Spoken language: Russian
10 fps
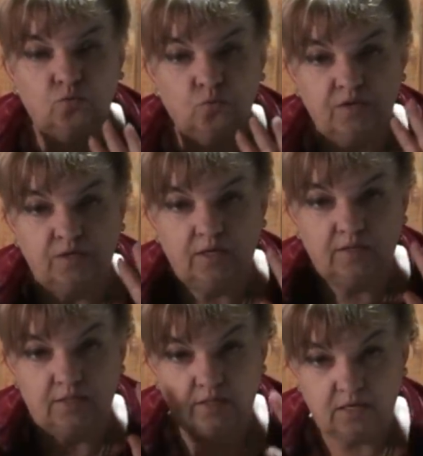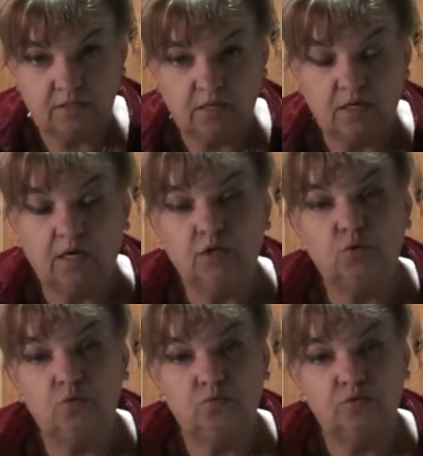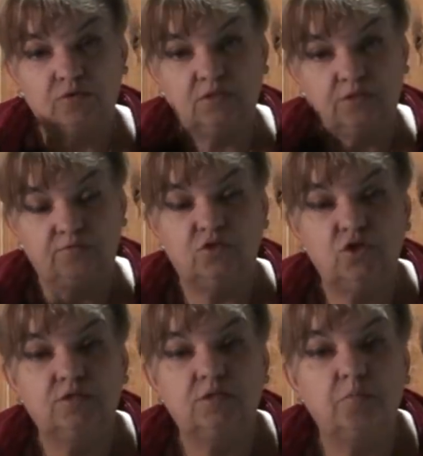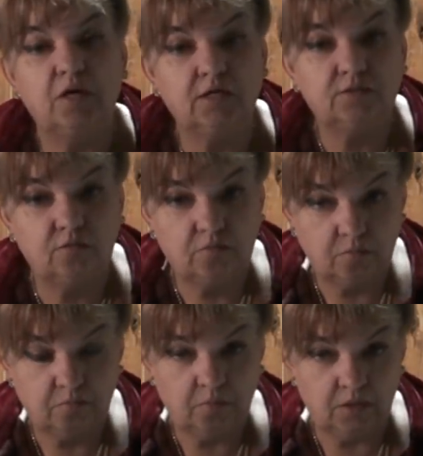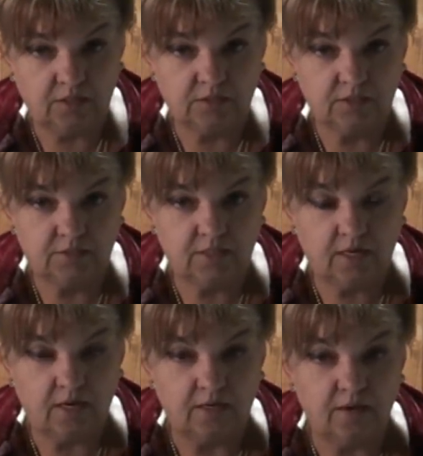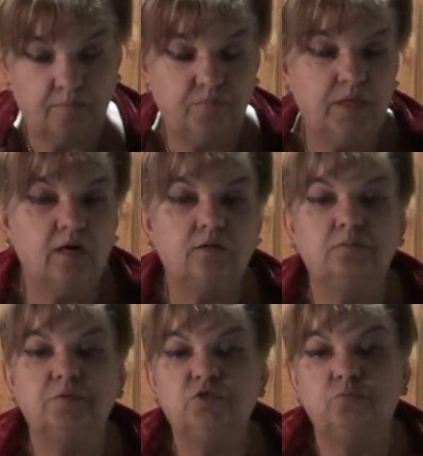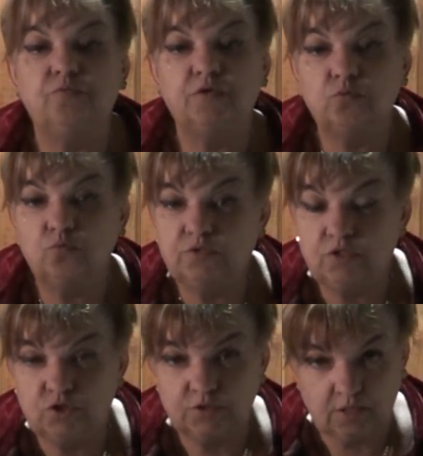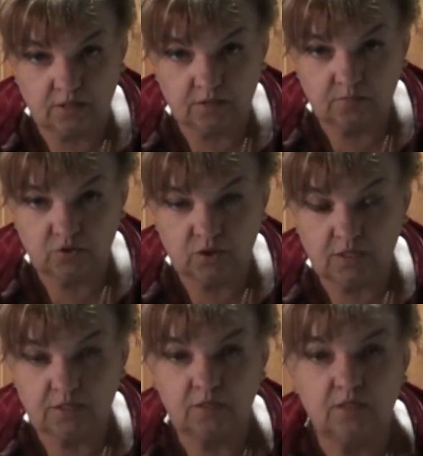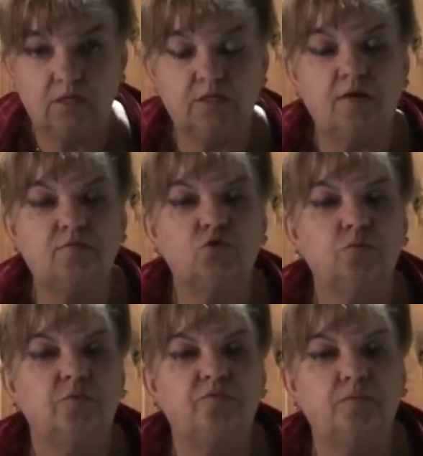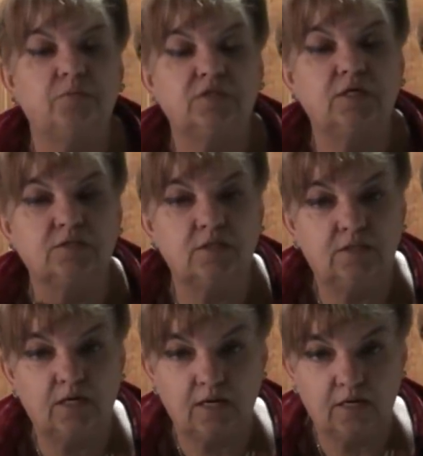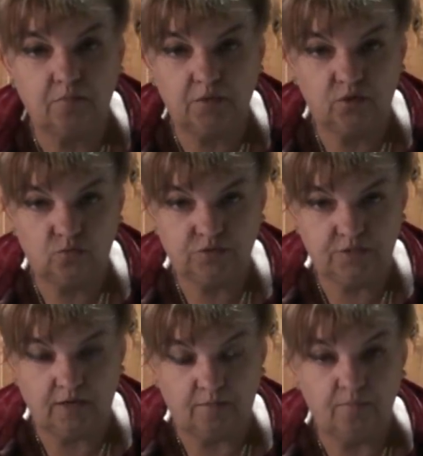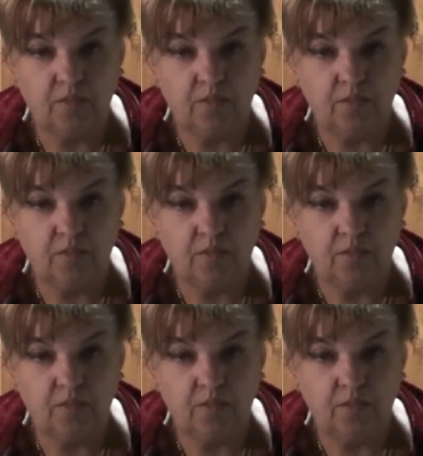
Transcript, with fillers: той энергетики, которая у нас отвечает за богатство и благосостояние. Я почему вернулась сейчас к картам желания? Для того, чтобы вам рассказать, дорогие мои друзья.